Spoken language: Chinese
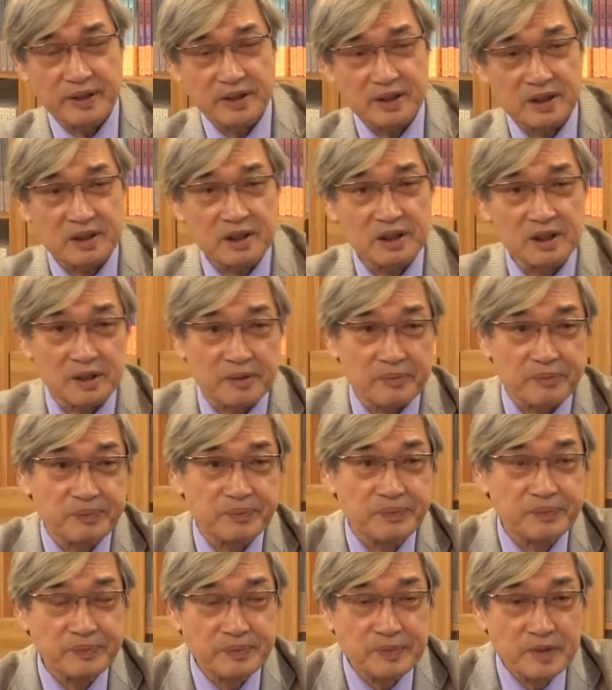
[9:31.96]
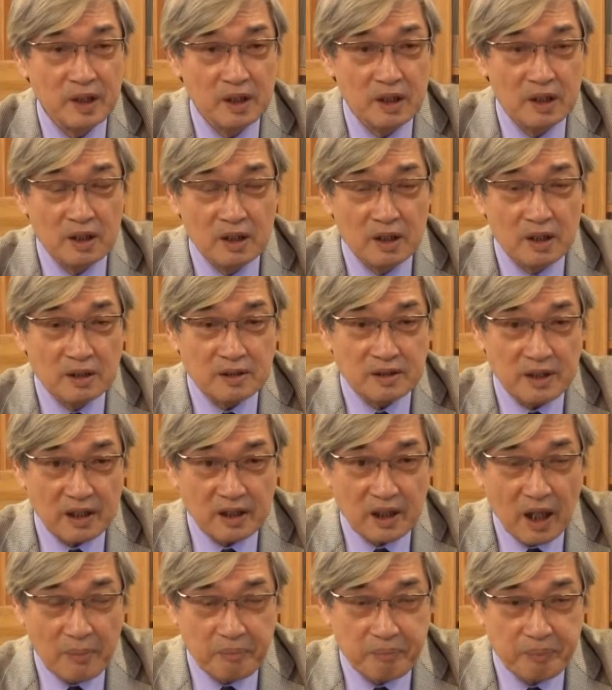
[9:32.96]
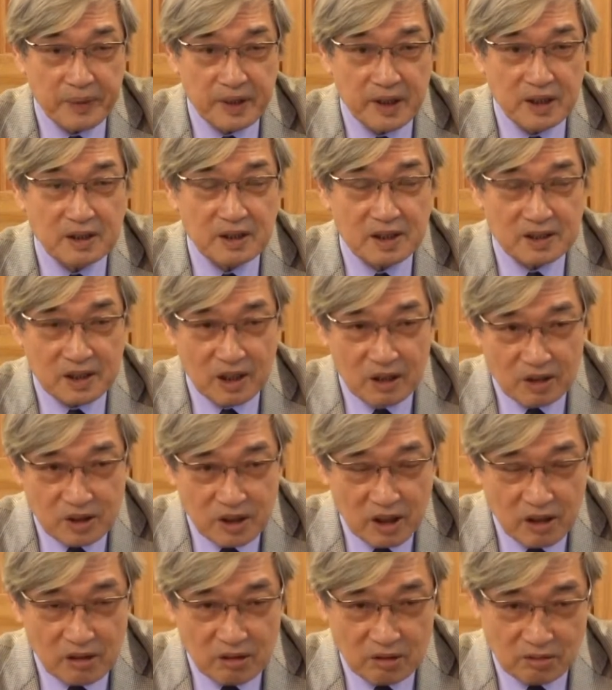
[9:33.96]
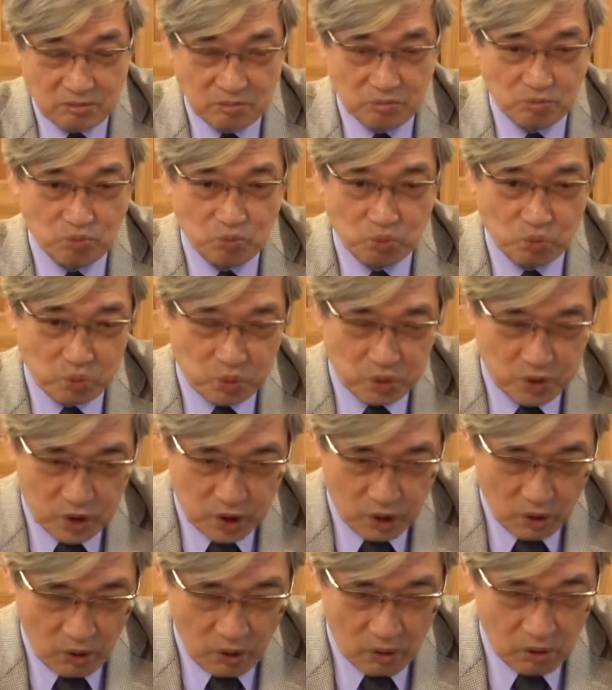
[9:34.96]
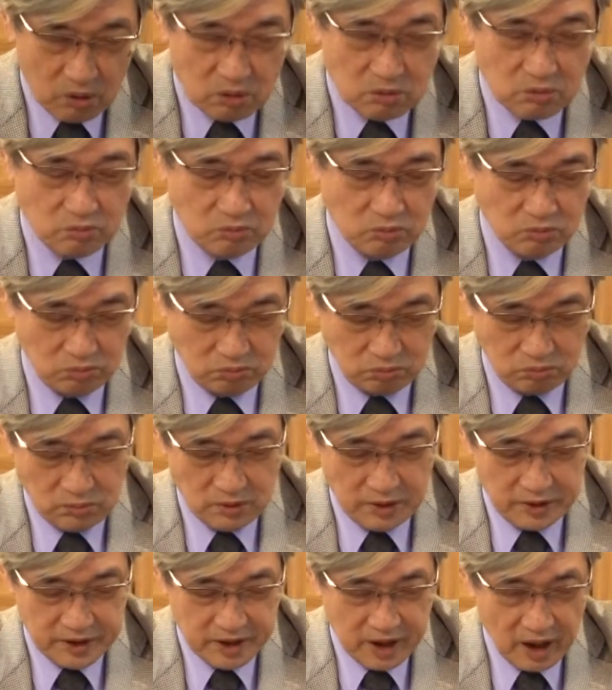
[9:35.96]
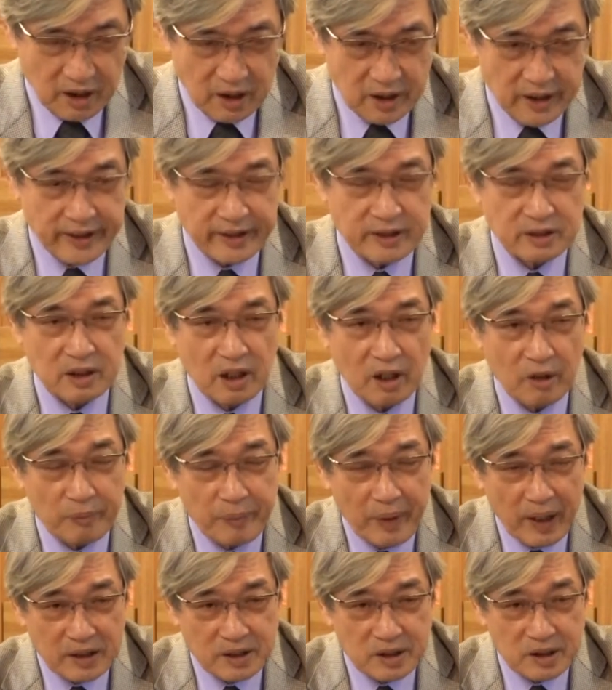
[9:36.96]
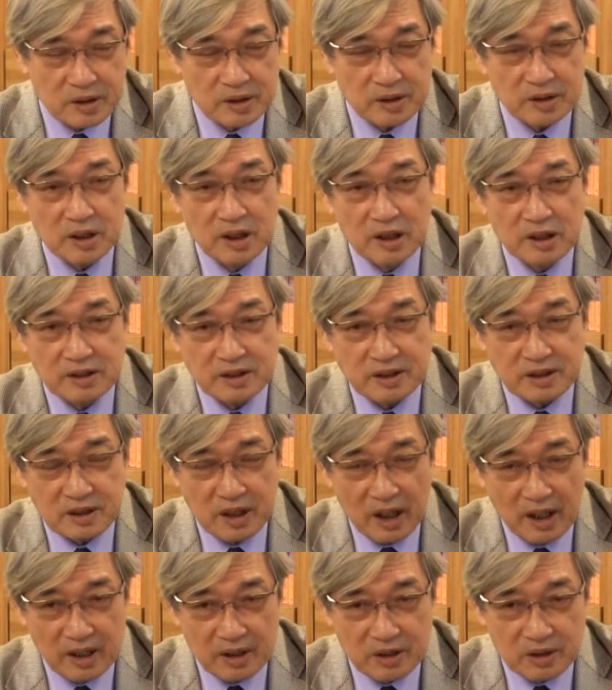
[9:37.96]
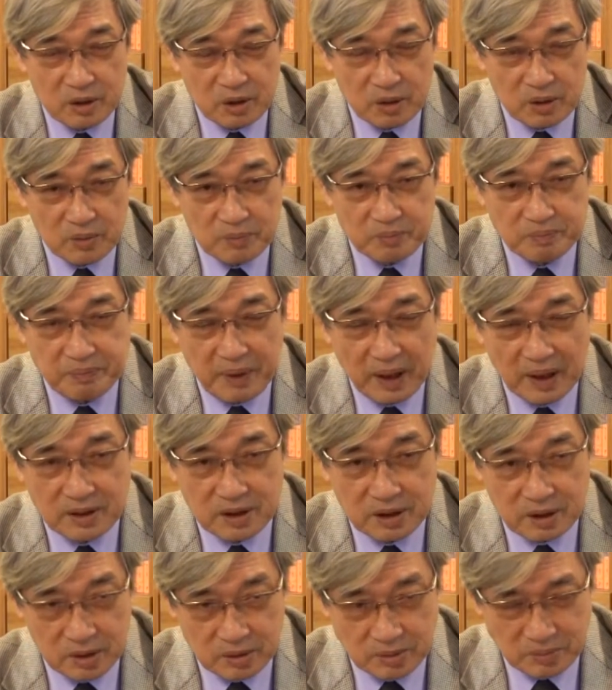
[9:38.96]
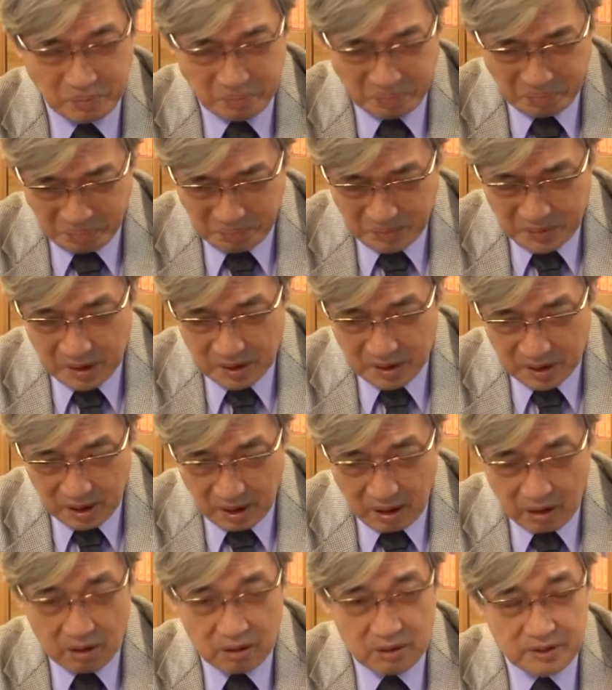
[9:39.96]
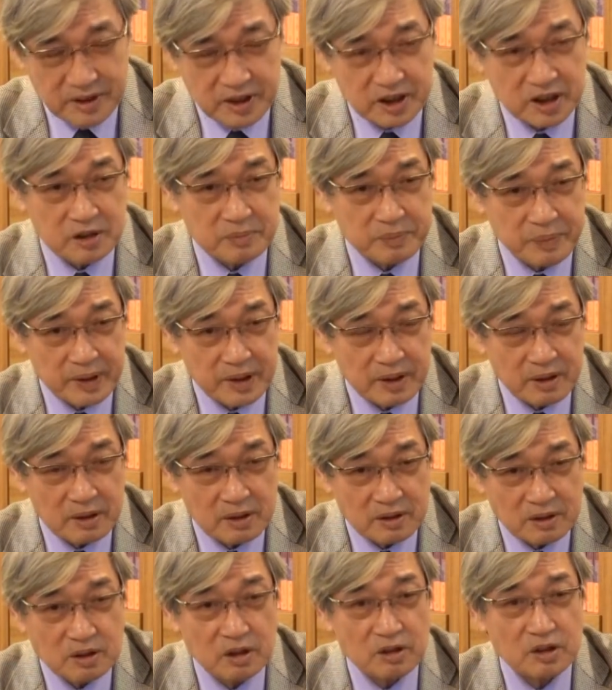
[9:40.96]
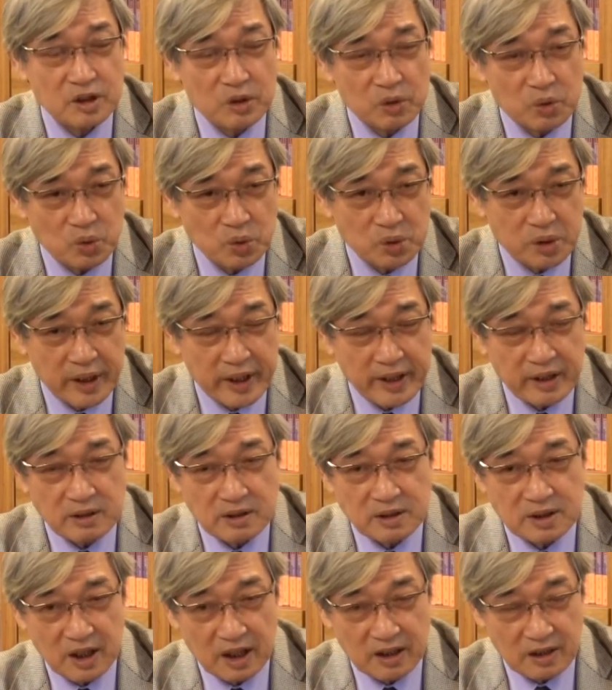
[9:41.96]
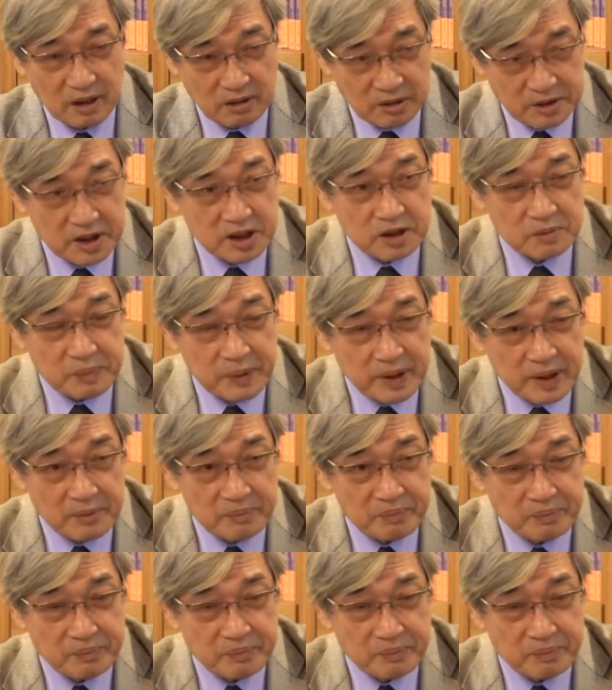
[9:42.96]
之策。那他逼的曹操从江陵到巴丘，再从巴丘到赤壁，就是乌林再到赤壁。